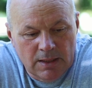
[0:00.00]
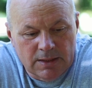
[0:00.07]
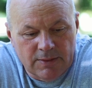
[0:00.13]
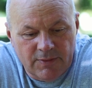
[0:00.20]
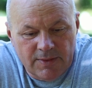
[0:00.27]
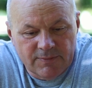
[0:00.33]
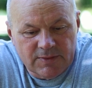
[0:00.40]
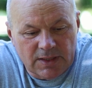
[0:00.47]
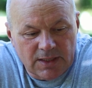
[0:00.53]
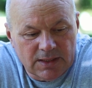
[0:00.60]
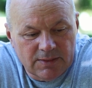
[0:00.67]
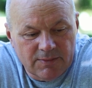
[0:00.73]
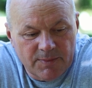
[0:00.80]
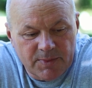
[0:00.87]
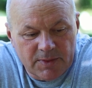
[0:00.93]
Евреям 2
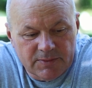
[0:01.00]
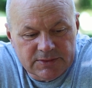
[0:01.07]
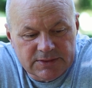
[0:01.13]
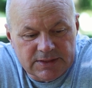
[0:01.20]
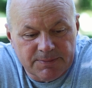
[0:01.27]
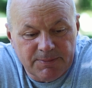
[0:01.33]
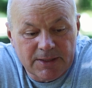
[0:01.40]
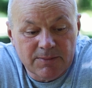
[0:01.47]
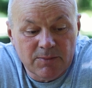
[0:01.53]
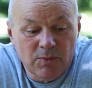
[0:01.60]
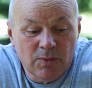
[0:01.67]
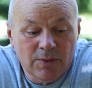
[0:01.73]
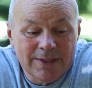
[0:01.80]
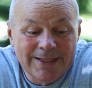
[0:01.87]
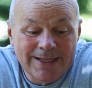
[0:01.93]
глава, 1 стих.
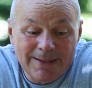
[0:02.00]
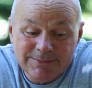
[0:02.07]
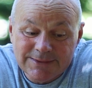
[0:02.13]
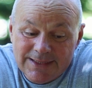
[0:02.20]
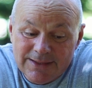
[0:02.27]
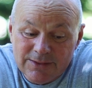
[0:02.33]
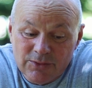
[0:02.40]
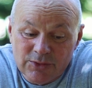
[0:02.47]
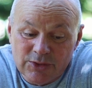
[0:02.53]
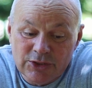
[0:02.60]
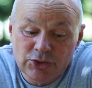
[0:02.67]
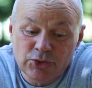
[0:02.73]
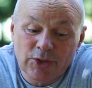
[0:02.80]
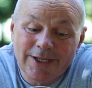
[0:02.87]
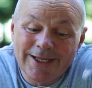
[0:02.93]
Поэтому нам следует
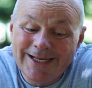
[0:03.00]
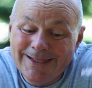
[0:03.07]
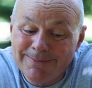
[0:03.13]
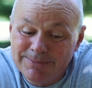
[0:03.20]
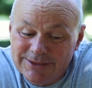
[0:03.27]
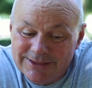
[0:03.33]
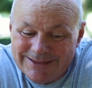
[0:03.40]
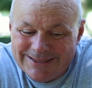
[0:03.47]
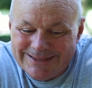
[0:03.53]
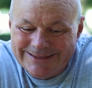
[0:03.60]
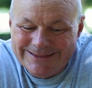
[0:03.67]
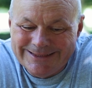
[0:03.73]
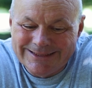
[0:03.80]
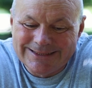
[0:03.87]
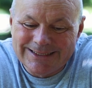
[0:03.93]
еще крепче
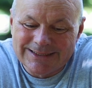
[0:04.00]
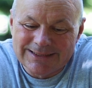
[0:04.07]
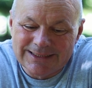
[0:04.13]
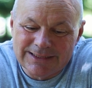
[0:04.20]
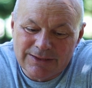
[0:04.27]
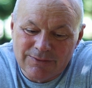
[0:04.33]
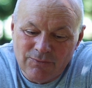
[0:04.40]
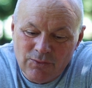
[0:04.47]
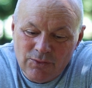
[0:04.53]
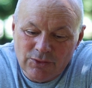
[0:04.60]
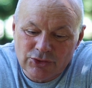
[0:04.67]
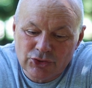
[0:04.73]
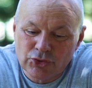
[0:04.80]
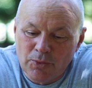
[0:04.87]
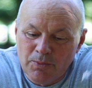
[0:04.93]
держаться
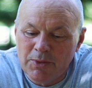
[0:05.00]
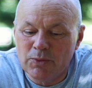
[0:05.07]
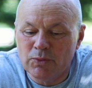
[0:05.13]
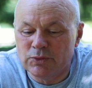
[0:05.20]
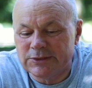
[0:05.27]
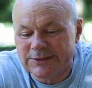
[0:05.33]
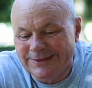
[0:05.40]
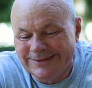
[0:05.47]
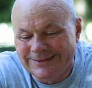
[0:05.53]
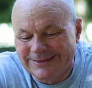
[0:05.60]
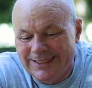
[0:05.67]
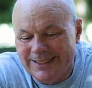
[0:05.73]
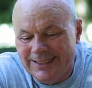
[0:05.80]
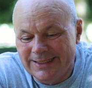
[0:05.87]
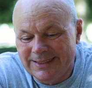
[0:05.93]
того, что мы
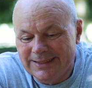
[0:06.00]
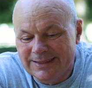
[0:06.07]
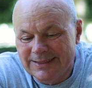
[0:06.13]
услышали.